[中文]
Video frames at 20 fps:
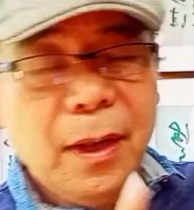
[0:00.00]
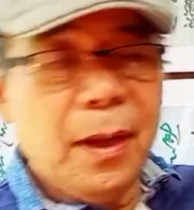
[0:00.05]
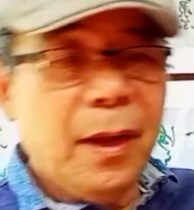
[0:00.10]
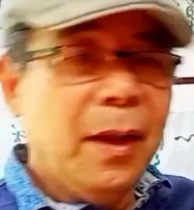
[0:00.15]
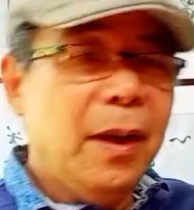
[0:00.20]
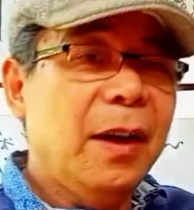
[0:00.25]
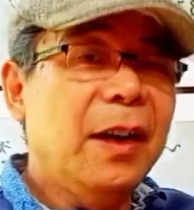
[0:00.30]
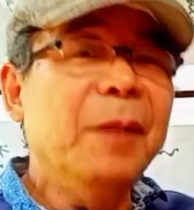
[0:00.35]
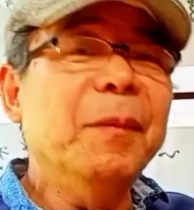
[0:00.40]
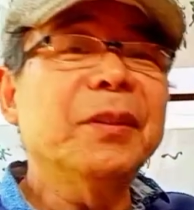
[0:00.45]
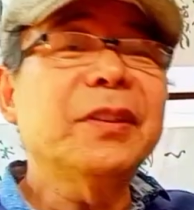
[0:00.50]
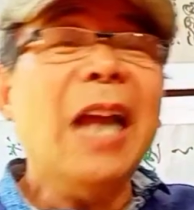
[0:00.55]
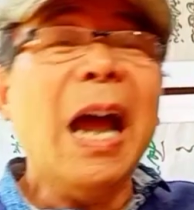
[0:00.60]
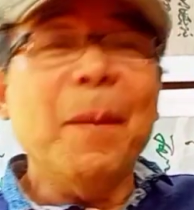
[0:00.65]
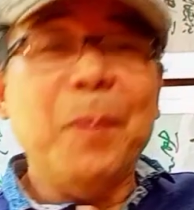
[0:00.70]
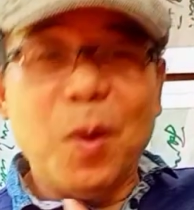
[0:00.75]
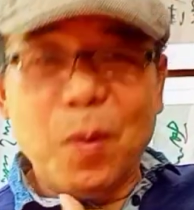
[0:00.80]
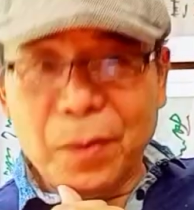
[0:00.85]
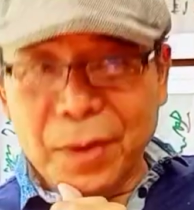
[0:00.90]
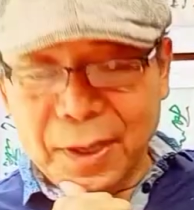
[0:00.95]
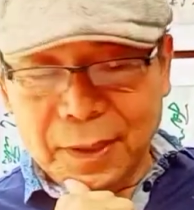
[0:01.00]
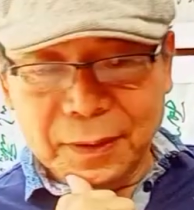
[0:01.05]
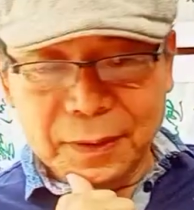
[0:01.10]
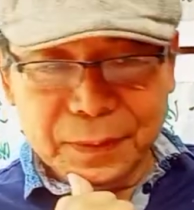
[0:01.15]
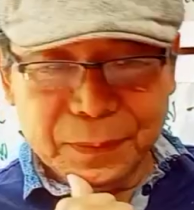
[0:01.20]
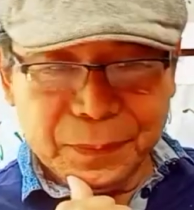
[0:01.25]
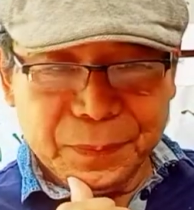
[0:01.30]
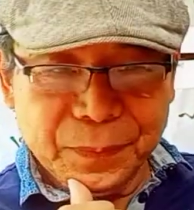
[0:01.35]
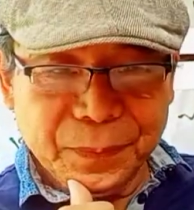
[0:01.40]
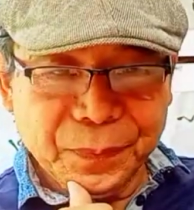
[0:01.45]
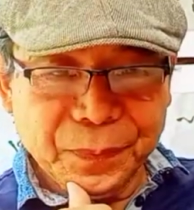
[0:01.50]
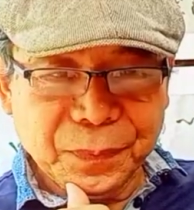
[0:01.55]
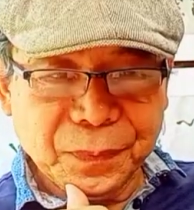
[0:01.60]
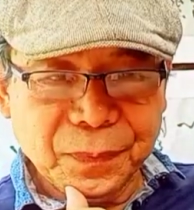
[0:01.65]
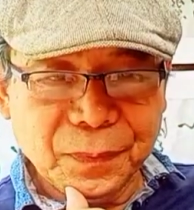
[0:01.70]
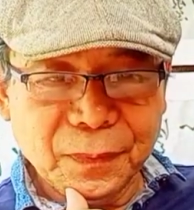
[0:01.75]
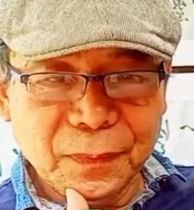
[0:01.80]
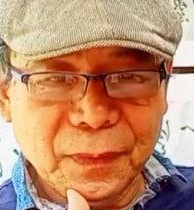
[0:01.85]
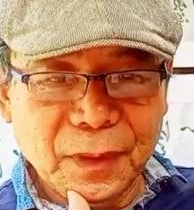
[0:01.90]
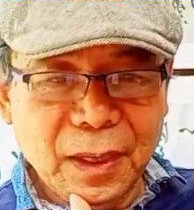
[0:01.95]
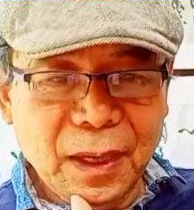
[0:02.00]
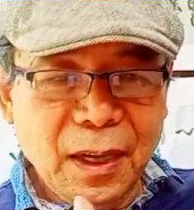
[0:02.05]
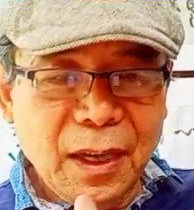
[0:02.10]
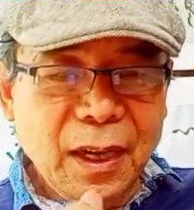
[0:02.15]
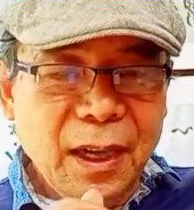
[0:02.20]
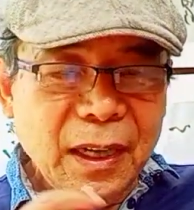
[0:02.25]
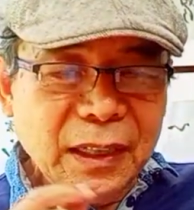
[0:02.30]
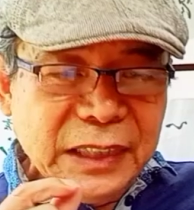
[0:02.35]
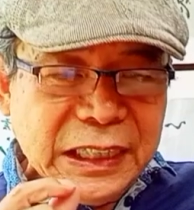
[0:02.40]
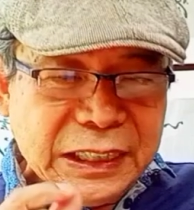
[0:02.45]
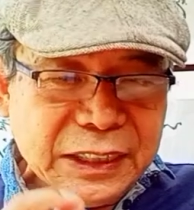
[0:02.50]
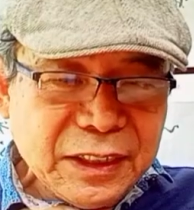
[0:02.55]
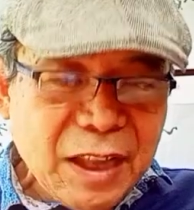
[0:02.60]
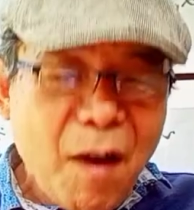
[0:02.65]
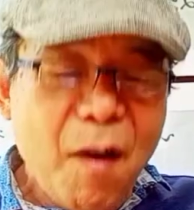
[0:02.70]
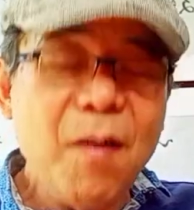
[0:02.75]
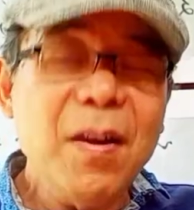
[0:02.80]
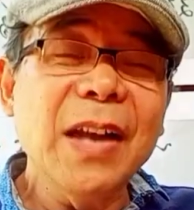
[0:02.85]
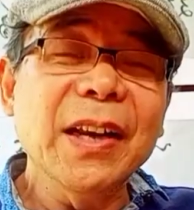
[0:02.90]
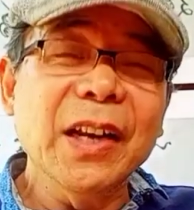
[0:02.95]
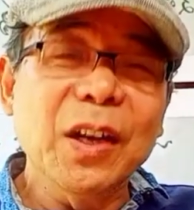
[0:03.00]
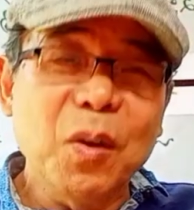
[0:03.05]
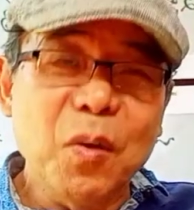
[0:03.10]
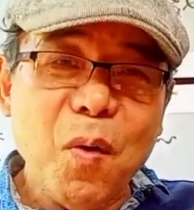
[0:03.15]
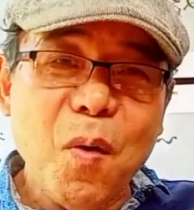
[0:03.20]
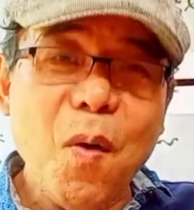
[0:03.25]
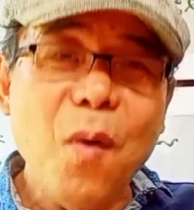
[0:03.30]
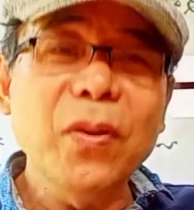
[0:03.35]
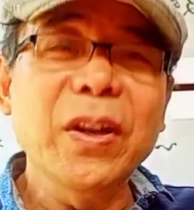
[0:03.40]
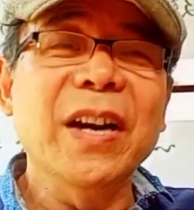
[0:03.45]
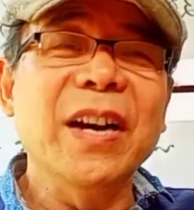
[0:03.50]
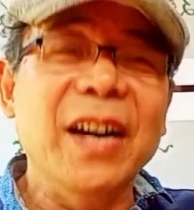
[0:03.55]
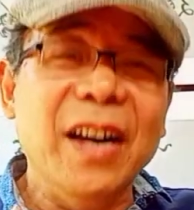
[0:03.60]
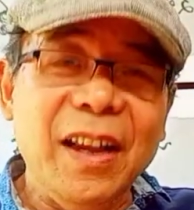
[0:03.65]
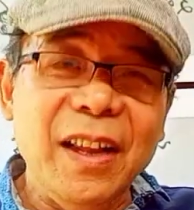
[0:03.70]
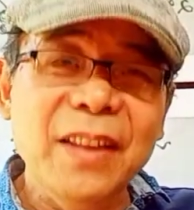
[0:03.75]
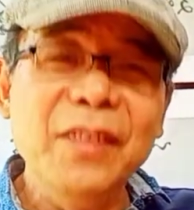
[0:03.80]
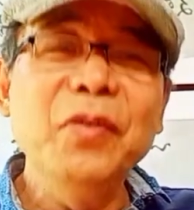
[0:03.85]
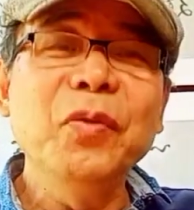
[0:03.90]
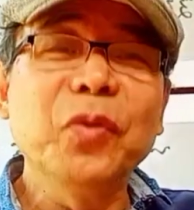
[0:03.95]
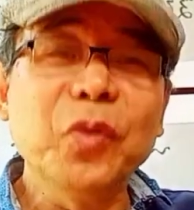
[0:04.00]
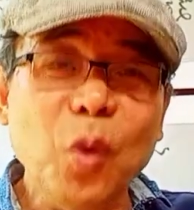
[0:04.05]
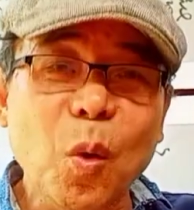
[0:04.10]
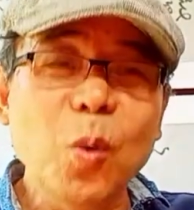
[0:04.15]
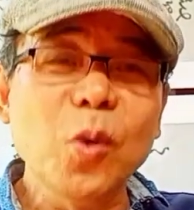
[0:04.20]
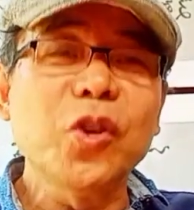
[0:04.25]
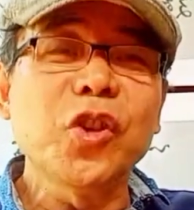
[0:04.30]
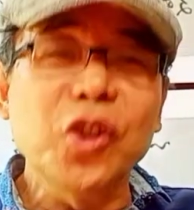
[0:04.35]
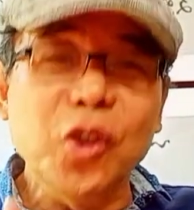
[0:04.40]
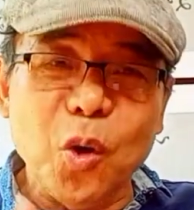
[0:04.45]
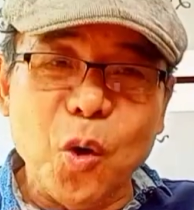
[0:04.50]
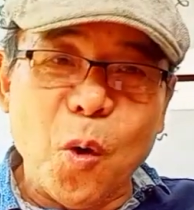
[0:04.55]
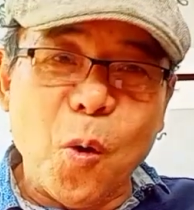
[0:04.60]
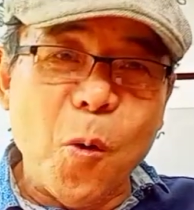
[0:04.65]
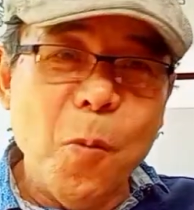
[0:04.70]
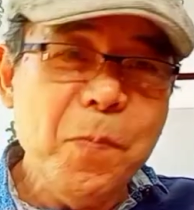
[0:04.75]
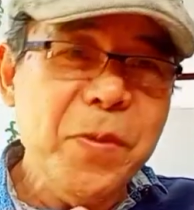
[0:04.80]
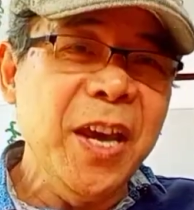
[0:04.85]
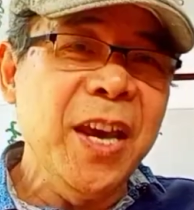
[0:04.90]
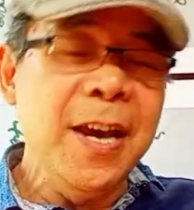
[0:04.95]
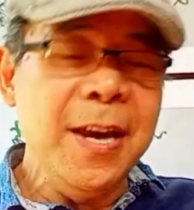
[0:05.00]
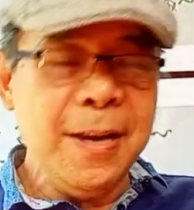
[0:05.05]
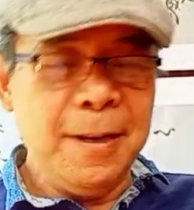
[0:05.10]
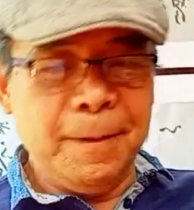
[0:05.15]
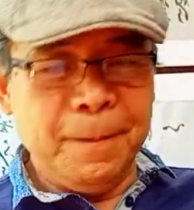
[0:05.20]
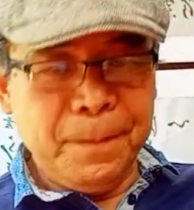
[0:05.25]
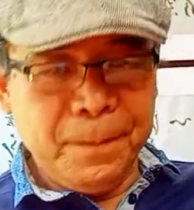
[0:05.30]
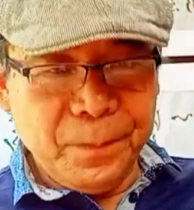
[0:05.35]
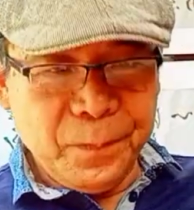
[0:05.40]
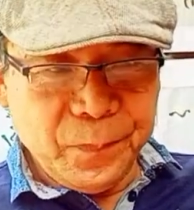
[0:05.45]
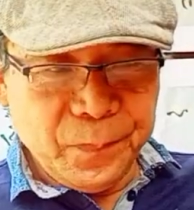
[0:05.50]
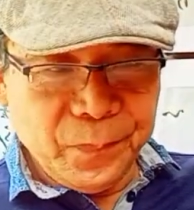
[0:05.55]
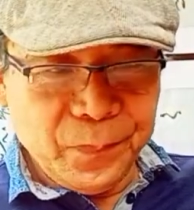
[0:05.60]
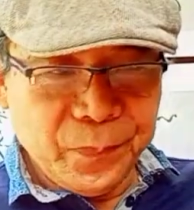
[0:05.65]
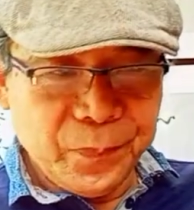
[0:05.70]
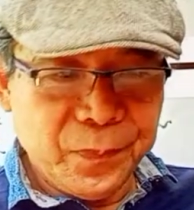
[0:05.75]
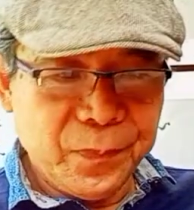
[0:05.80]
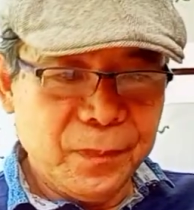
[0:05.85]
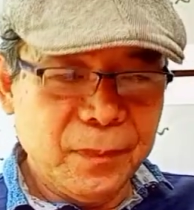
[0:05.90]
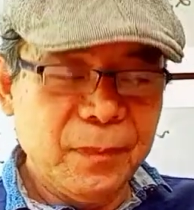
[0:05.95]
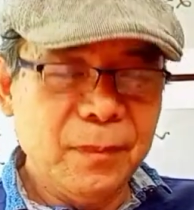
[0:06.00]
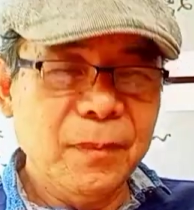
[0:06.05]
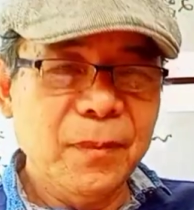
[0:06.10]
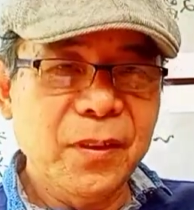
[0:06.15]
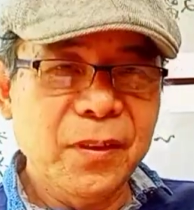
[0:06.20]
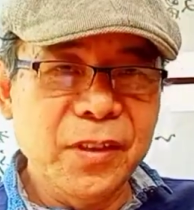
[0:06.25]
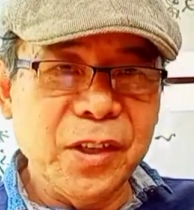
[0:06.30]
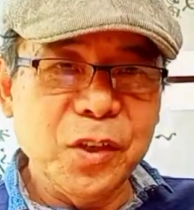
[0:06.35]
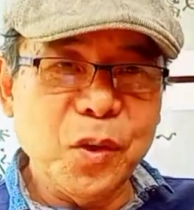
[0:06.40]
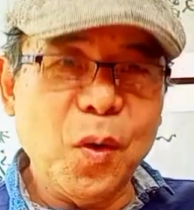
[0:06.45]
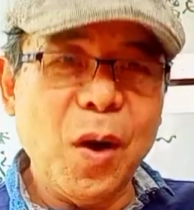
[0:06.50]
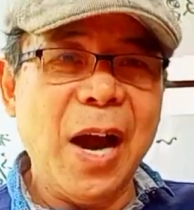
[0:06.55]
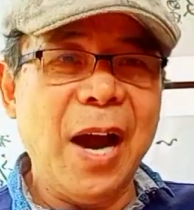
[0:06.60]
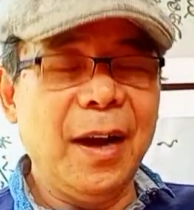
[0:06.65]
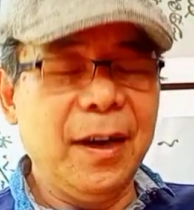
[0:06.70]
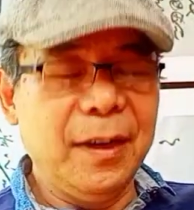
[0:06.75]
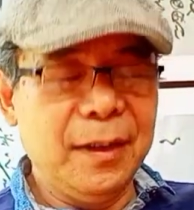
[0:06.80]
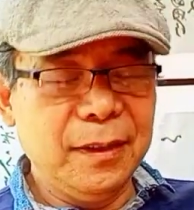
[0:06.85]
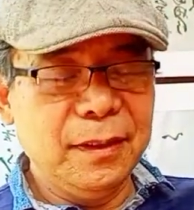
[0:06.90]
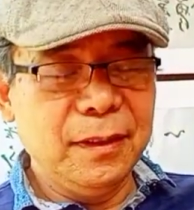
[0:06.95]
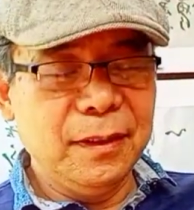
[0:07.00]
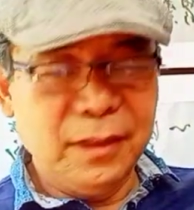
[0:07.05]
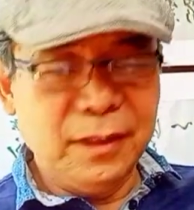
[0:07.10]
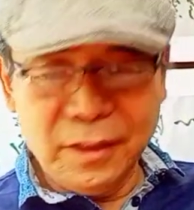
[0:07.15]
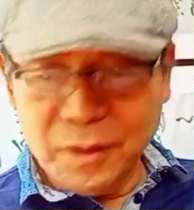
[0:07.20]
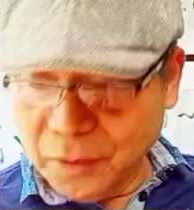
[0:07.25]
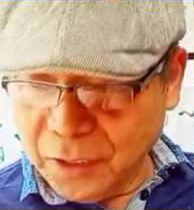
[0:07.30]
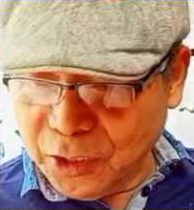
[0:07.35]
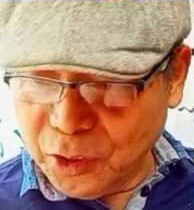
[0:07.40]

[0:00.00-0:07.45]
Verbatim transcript: 那么大鹏呢？听刀郎的歌的人都是农民，这句话，或者